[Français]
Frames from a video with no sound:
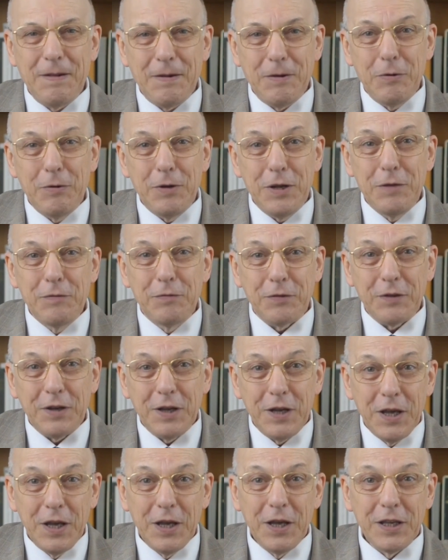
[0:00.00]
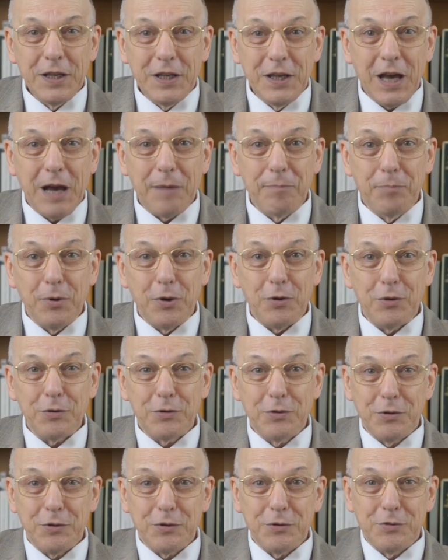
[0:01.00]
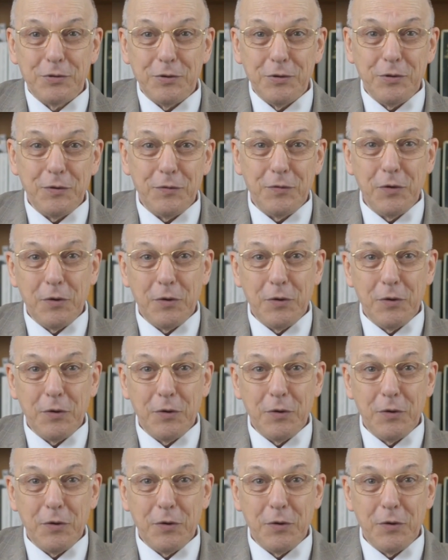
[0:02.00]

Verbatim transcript: Le livre qui rapporte ce